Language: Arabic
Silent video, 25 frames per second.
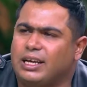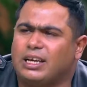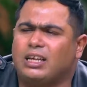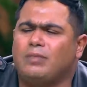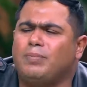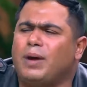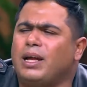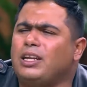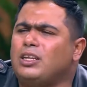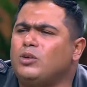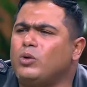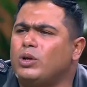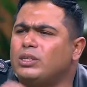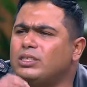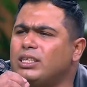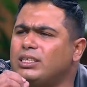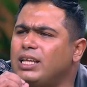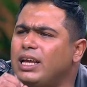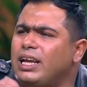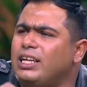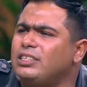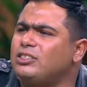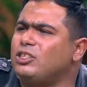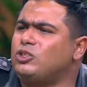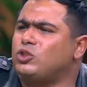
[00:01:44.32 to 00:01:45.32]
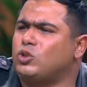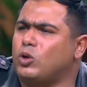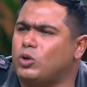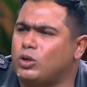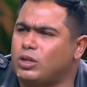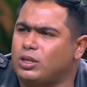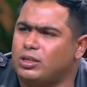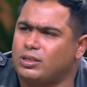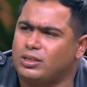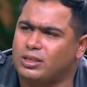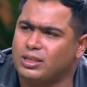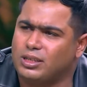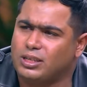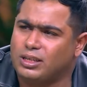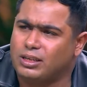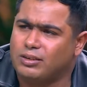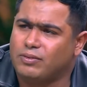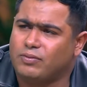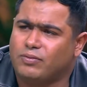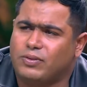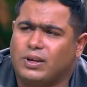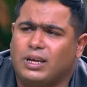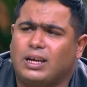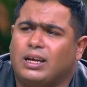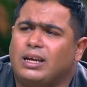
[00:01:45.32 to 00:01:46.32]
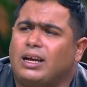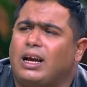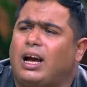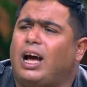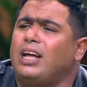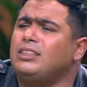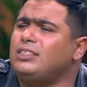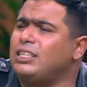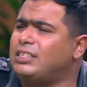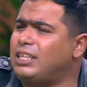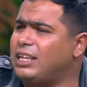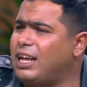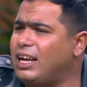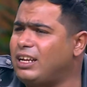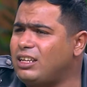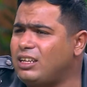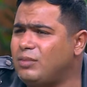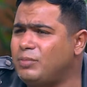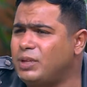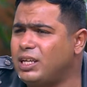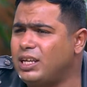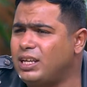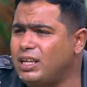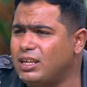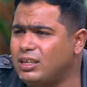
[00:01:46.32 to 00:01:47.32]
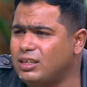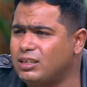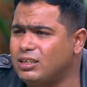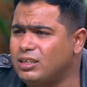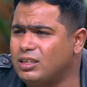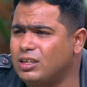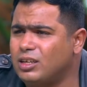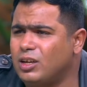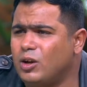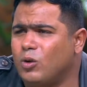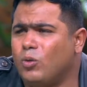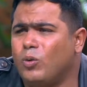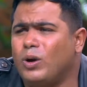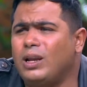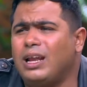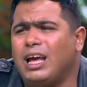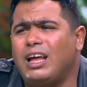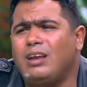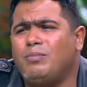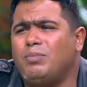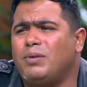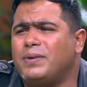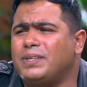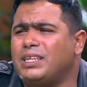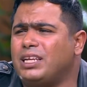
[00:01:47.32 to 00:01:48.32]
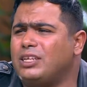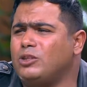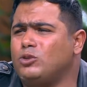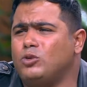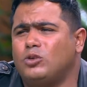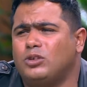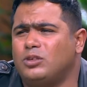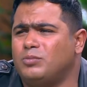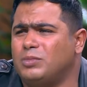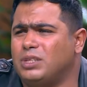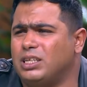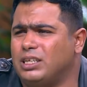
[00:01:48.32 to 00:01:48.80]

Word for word: غير بقى ان والدتها حته سكر فحطت الاكل من هنا وانا قلبي بدا يدق من